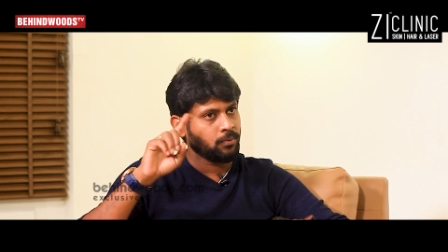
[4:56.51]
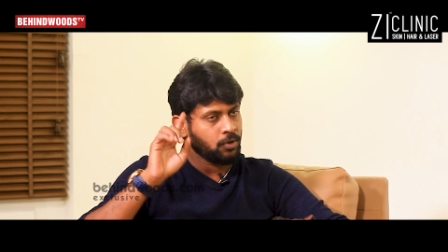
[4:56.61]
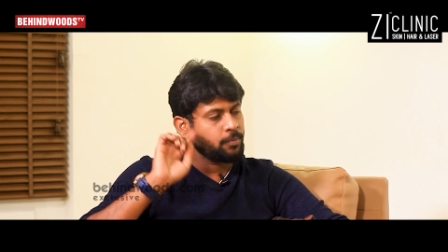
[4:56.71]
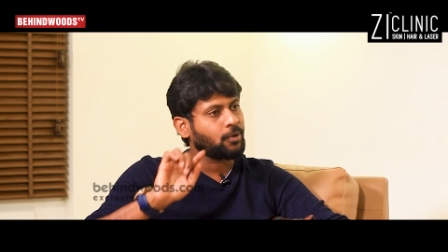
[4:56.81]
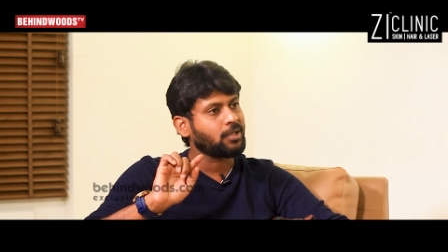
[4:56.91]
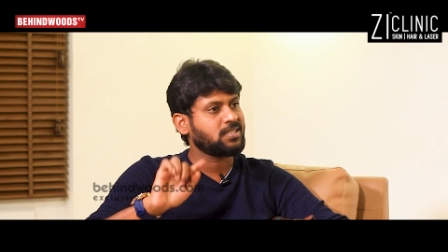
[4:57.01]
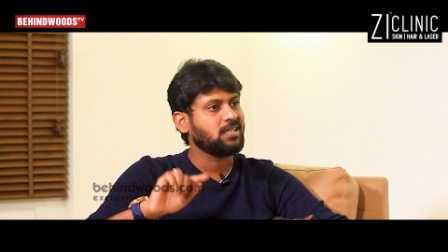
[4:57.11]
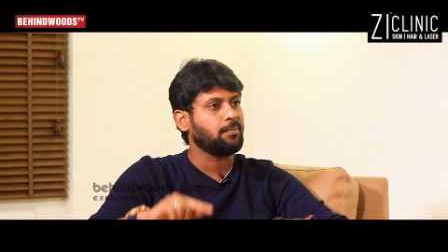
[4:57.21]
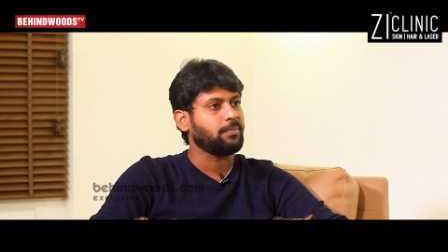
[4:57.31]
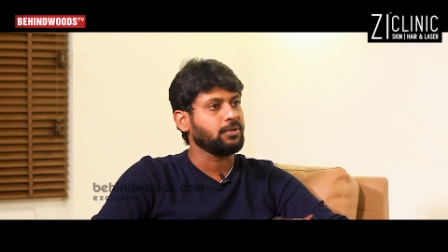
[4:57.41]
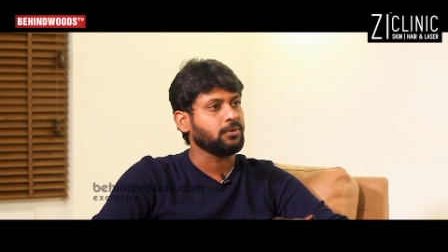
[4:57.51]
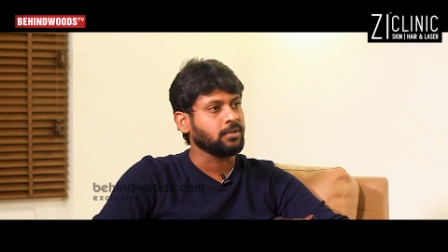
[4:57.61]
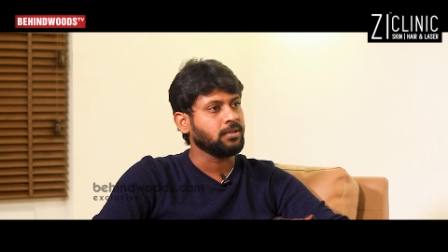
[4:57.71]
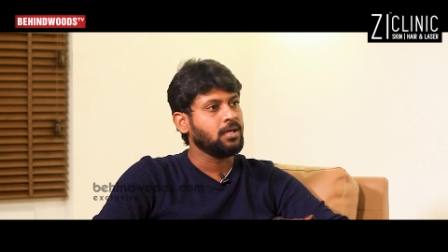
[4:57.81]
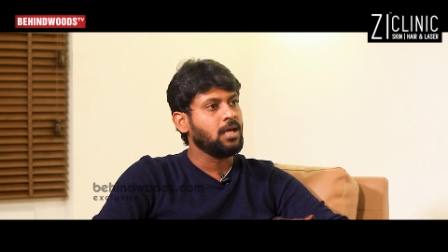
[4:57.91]
ஒரு ப்ரொடக்ஷன்
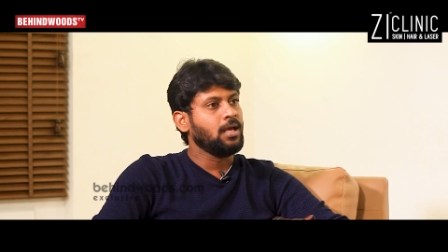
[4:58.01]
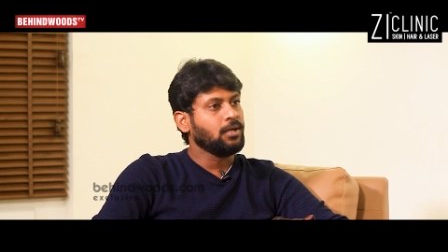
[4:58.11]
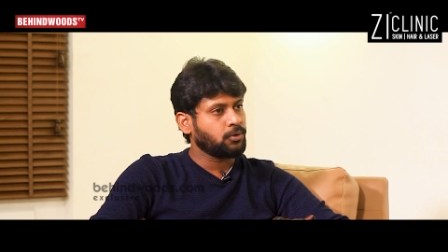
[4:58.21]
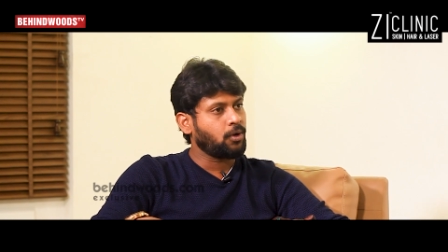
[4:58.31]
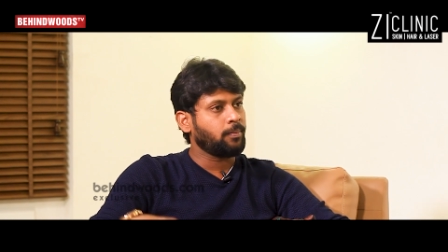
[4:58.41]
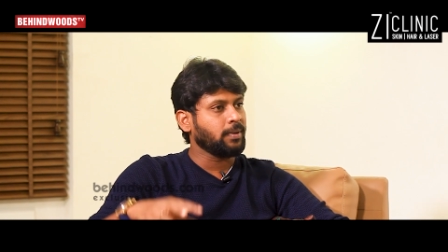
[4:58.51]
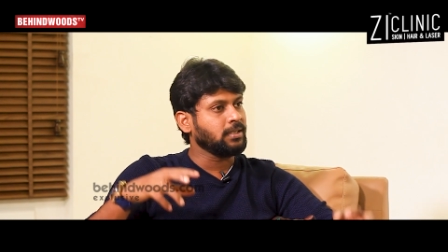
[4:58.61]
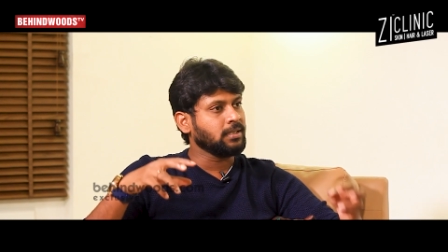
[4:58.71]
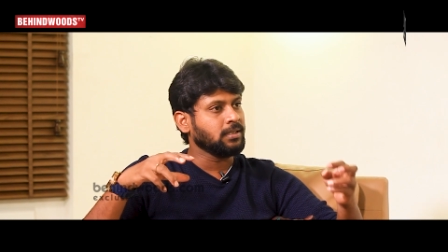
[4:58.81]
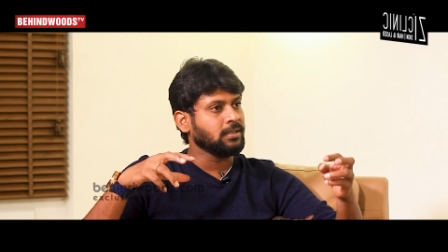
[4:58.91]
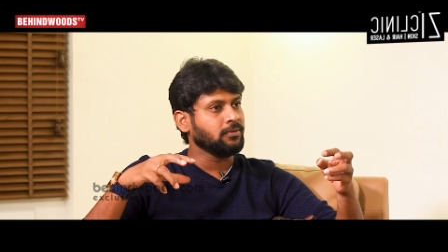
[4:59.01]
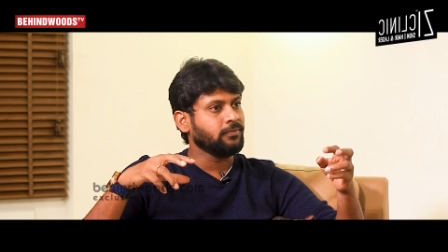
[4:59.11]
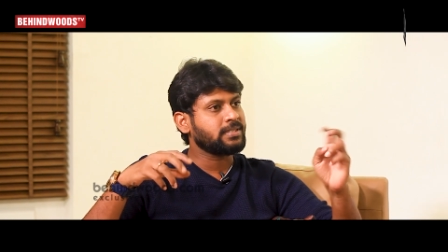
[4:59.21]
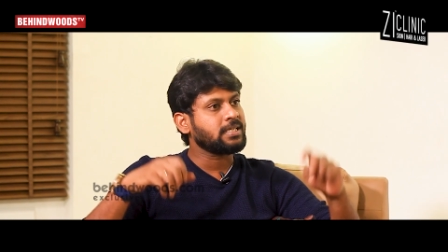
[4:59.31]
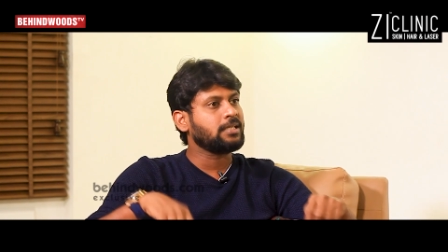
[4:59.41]
கம்பெனியோடது ஸோ அப்போ இது
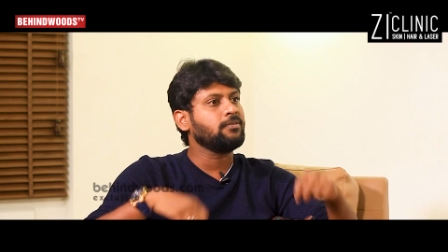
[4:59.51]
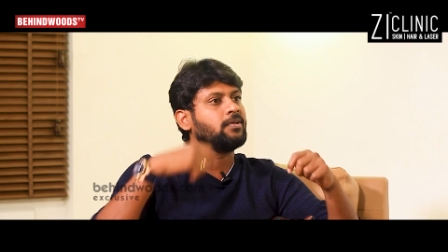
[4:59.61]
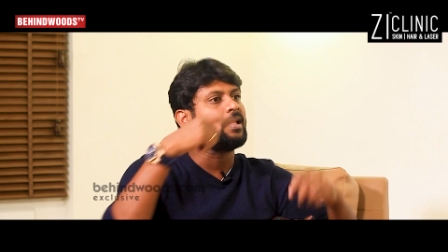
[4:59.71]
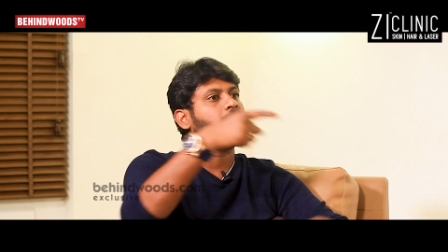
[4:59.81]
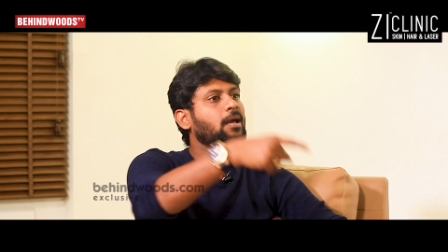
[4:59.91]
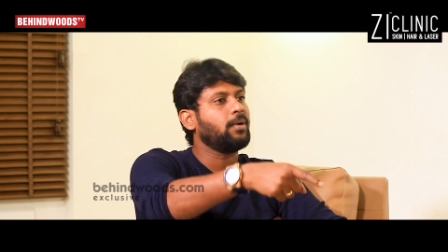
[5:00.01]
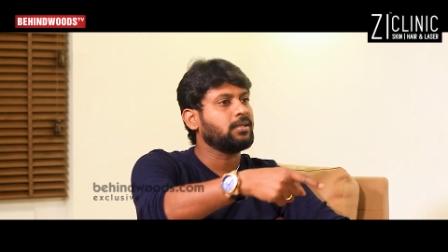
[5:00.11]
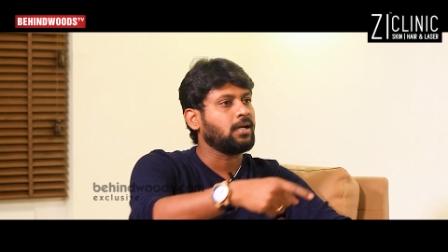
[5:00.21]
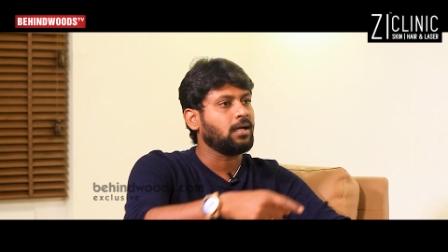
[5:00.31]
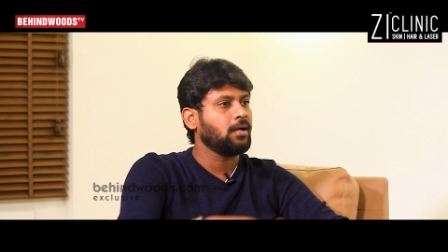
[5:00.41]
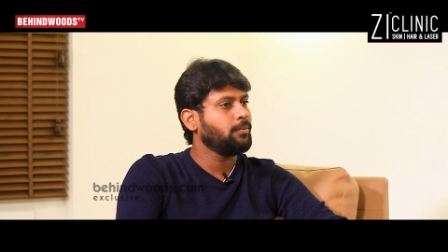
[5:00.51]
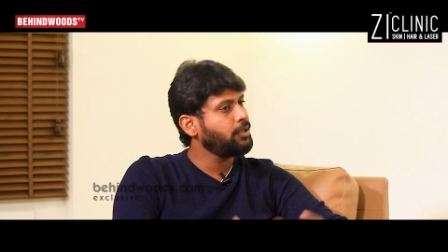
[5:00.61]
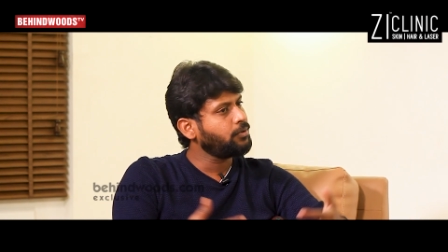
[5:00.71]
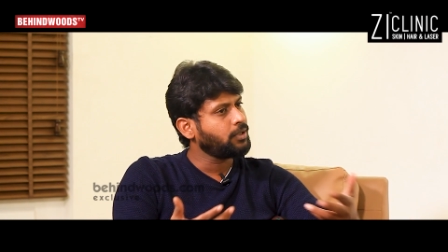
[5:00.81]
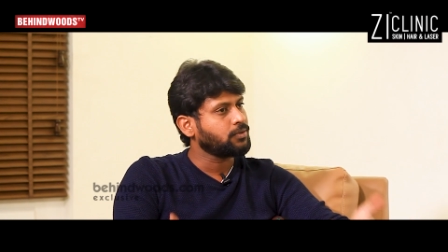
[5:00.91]
விஜய் டிவி தான் ஏமாத்துறாங்க
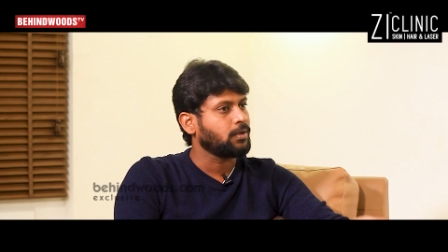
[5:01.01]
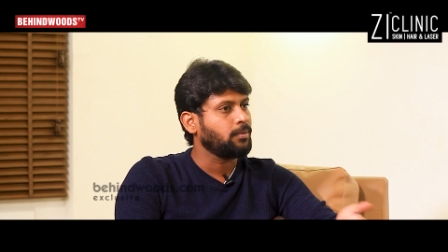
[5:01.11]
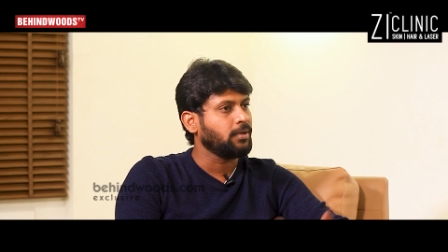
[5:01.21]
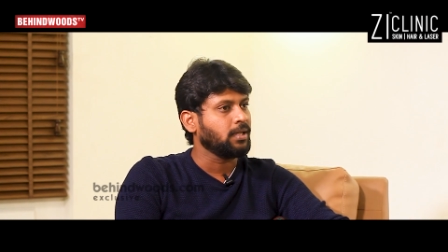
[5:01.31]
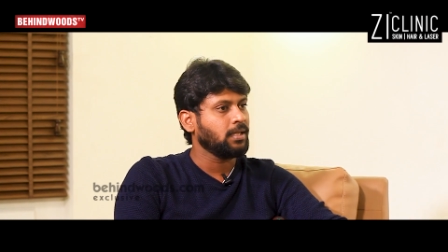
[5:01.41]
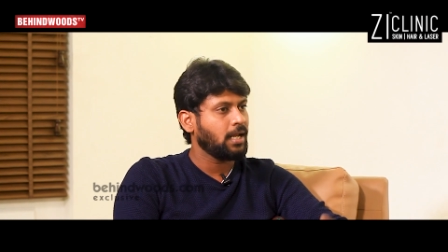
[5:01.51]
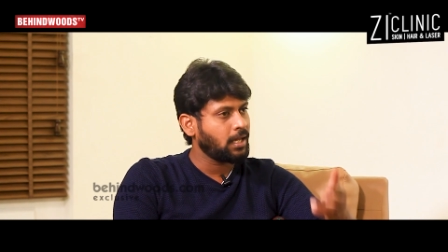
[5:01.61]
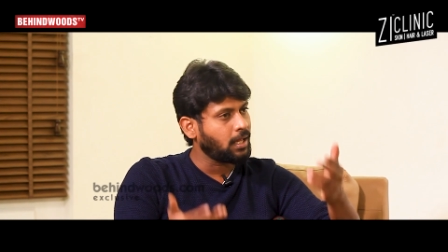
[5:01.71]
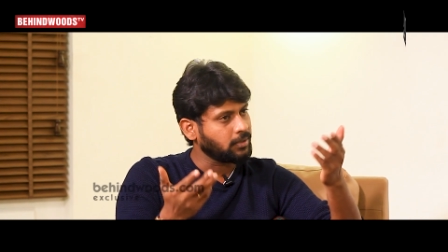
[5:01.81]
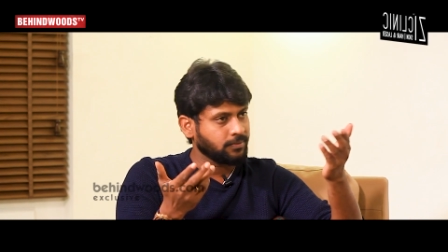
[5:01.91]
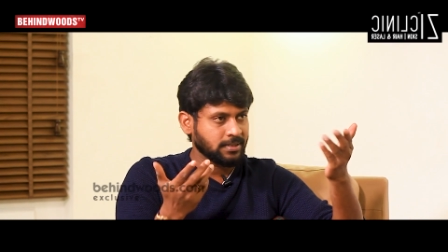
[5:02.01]
அப்படின்னு நீங்கள் சொல்ல முடியாது ஏன்னா அது